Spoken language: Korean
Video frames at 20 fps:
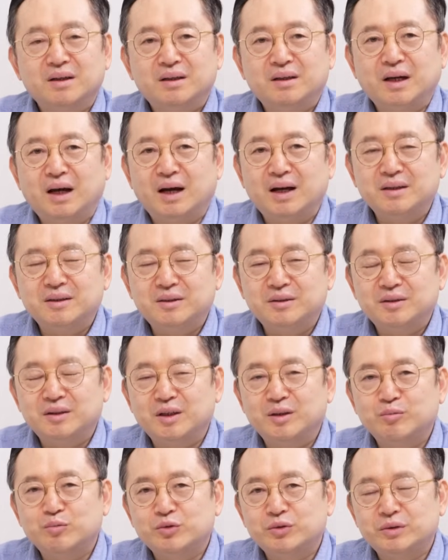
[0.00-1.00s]
양안
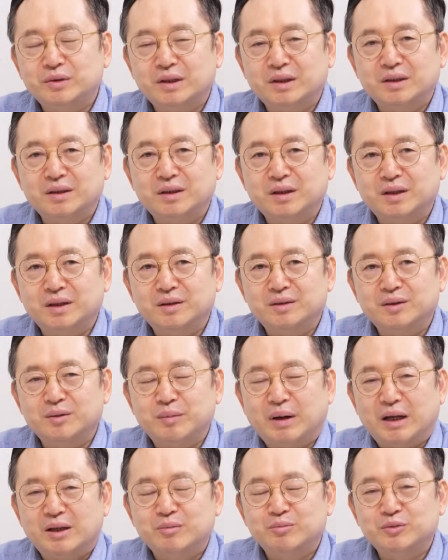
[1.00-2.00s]
전쟁 문제에 대해서
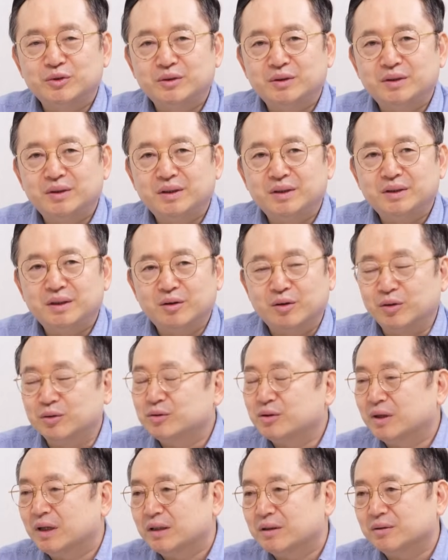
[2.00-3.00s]
많은 분들이 이제
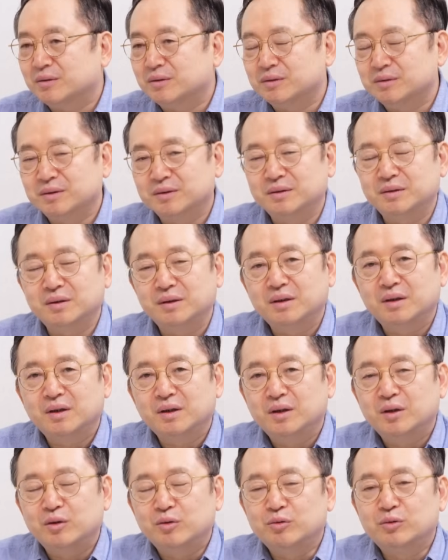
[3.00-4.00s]
걱정하는 것은
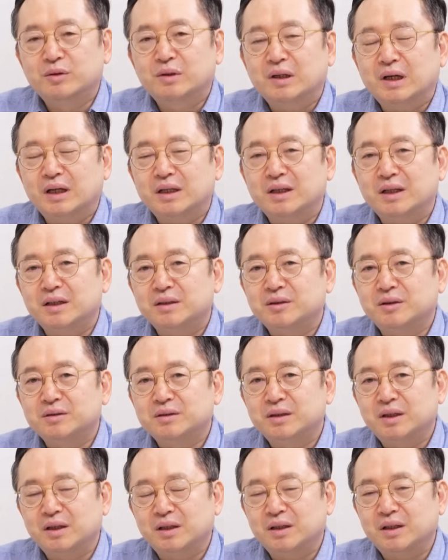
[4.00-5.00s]
우크라이나
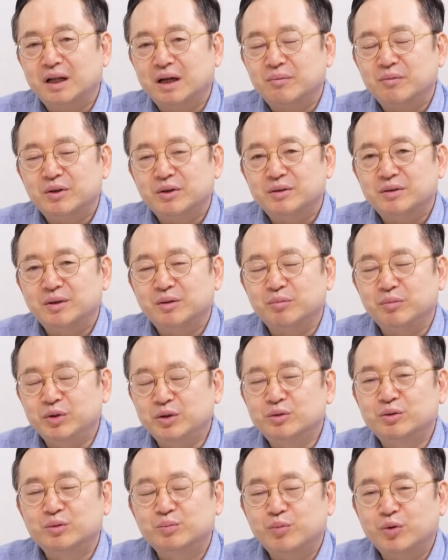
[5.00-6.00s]
전쟁이 나면서
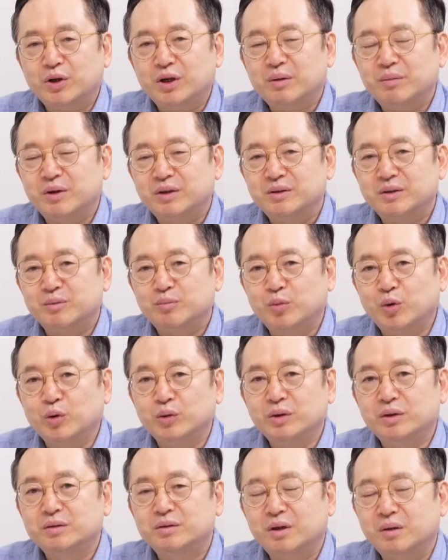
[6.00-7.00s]
미국 포함해서
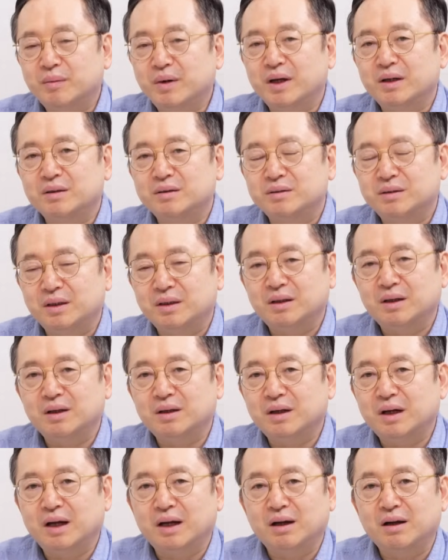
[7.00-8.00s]
모든 서방
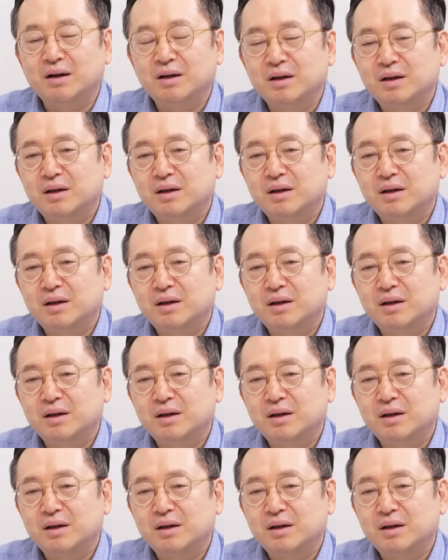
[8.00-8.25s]
세계가